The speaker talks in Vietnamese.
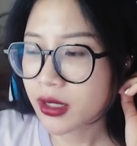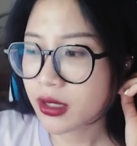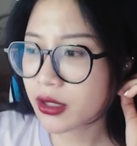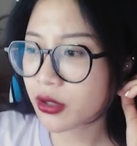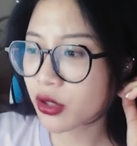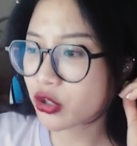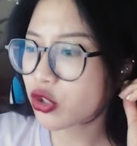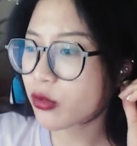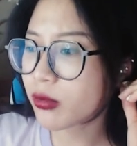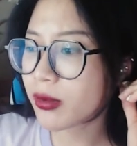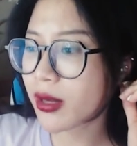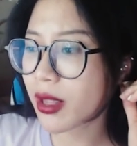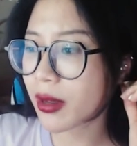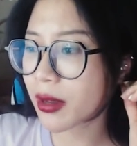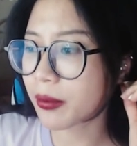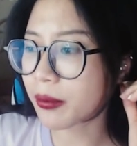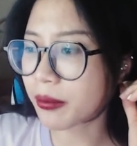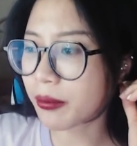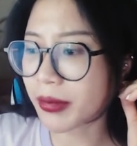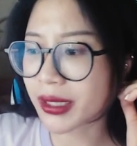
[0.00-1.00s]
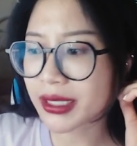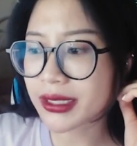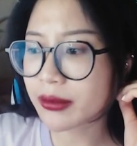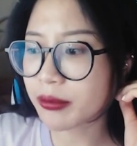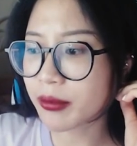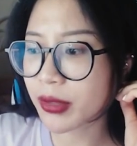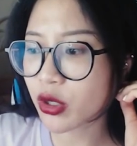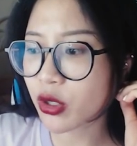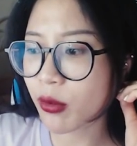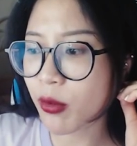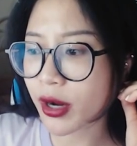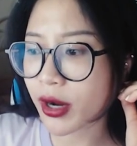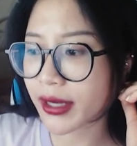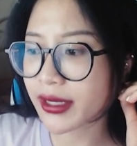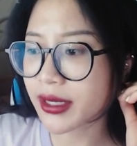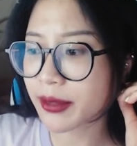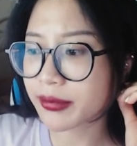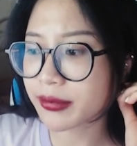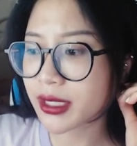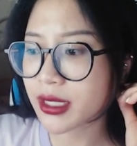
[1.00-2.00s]
thì nói chung là mình mình có một cái
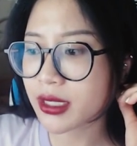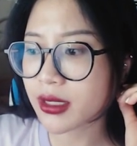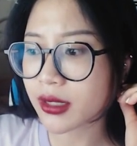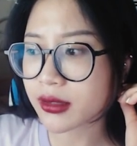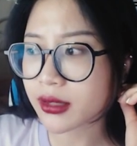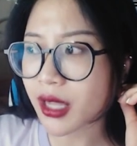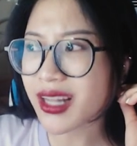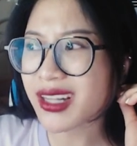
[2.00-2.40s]
niềm tin là tất